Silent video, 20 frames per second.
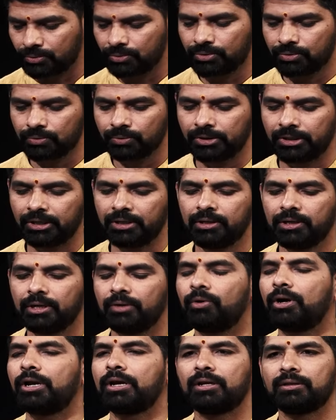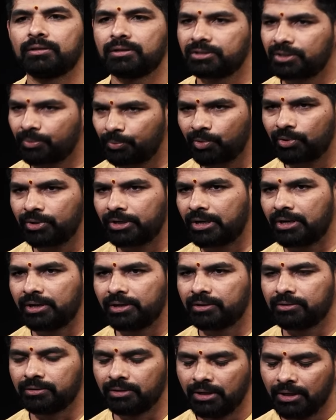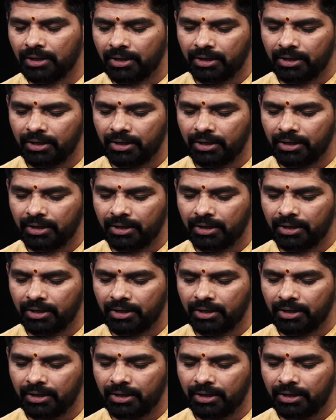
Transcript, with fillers: చూసుకుంటే వాళ్ళకి అంత సపోర్ట్గా లేరు